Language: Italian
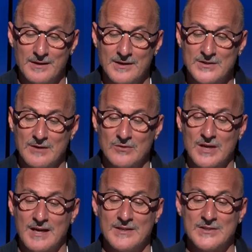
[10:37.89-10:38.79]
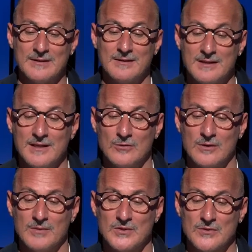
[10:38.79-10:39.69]
ieri sera hai sentito
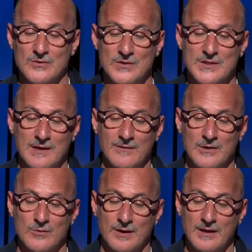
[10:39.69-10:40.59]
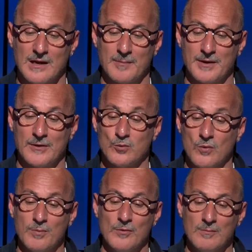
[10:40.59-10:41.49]
il bisogno di scrivere due righe per il
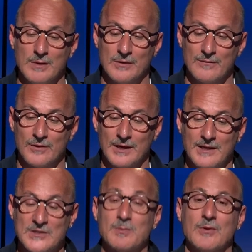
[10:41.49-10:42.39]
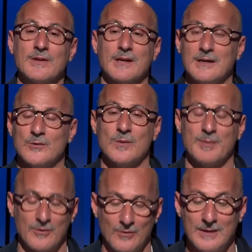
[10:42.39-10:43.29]
tuo pubblico e vorrei rispondere alle tue
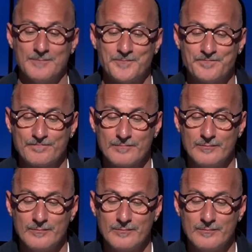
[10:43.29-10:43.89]
parole